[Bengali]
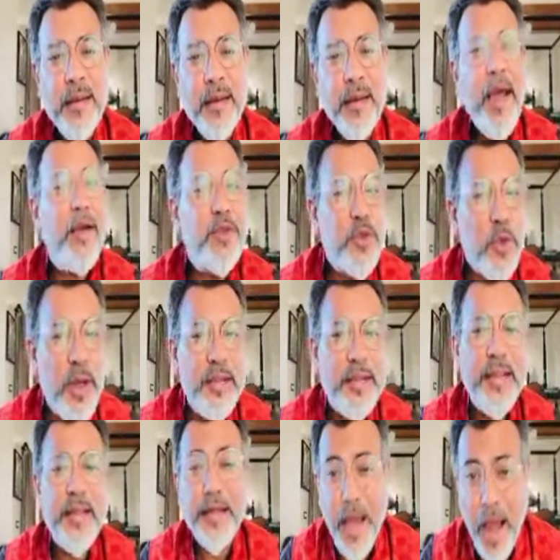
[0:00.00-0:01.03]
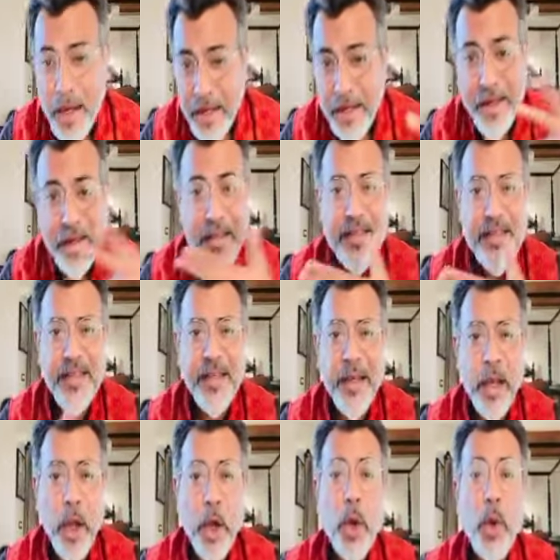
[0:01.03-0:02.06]
নাকতলাতে নাক কেটেছে
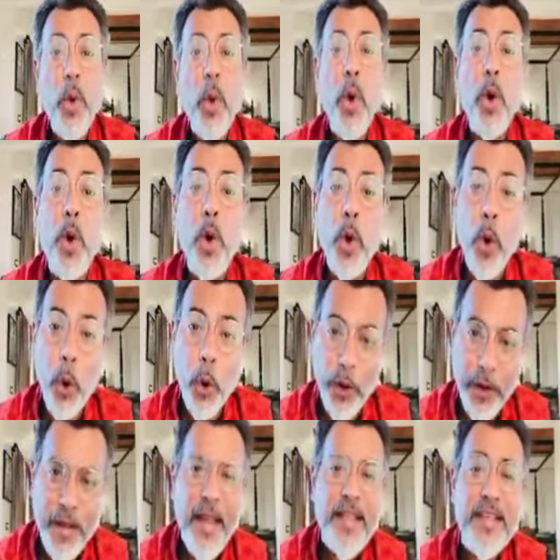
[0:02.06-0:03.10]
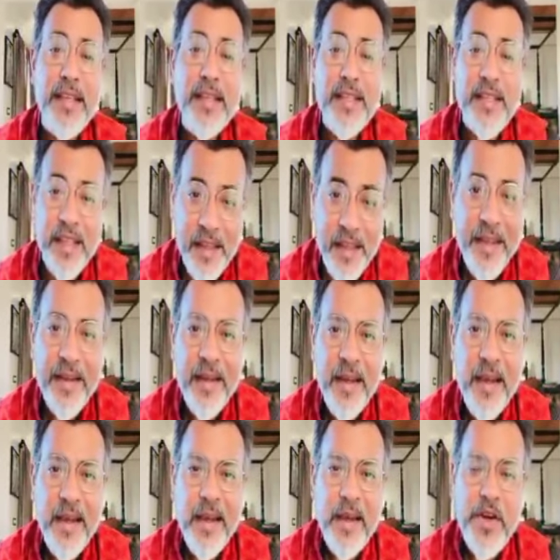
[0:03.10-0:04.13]
খোকন গেছেন জেলে
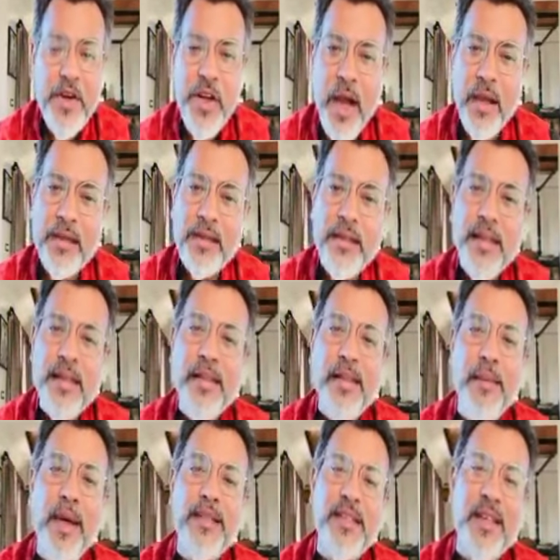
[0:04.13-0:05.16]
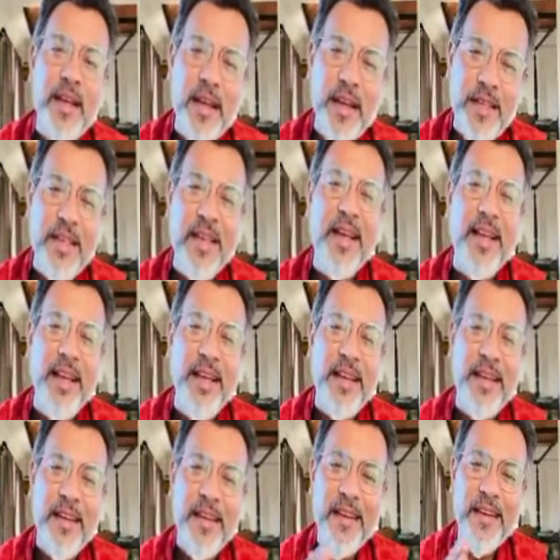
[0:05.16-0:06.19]
শাক দিয়ে কি মাছ ঢাকা যায়
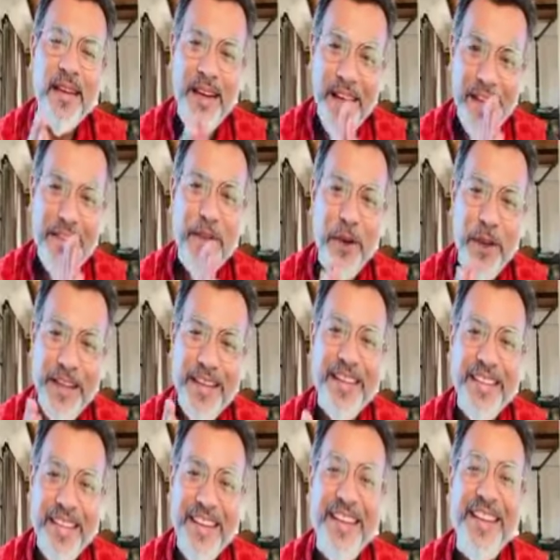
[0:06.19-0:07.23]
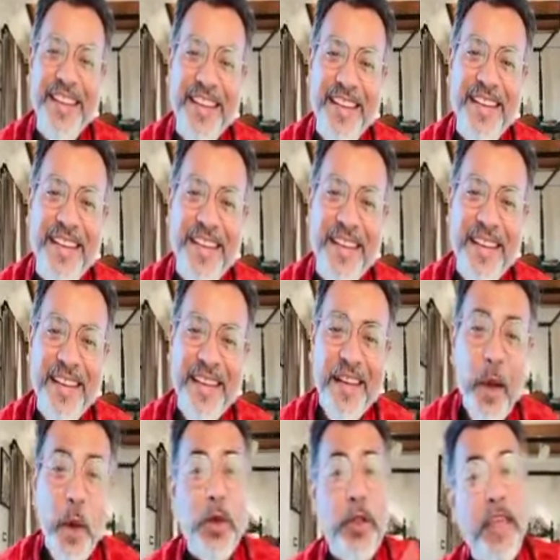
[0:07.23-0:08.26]
কাজ হয় কি তেলে
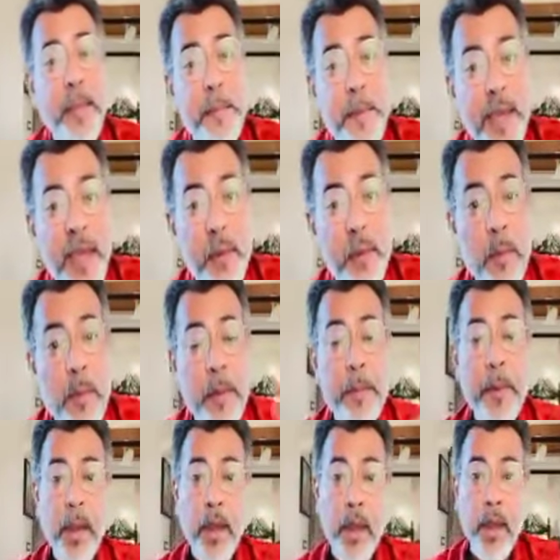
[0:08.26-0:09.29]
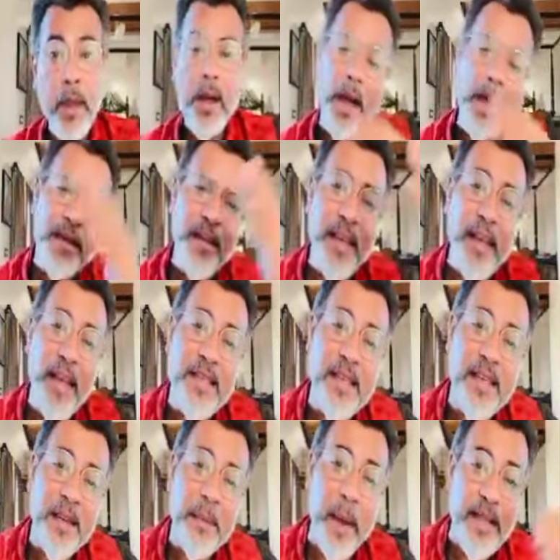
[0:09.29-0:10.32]
ওদিকে বীরভূমে বীর হারিয়ে
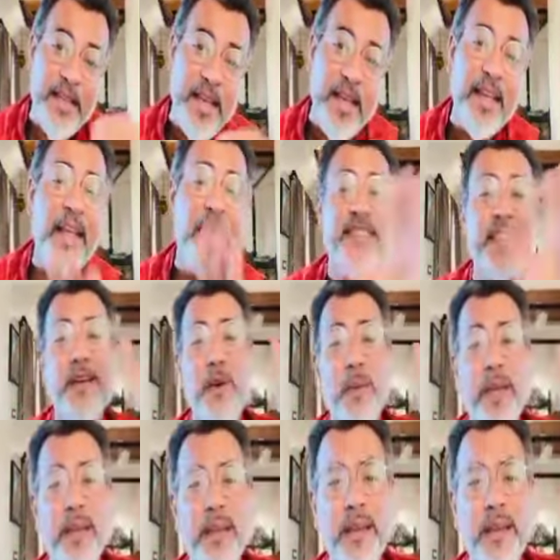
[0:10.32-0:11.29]
গেছে বাজেট গেছে কমে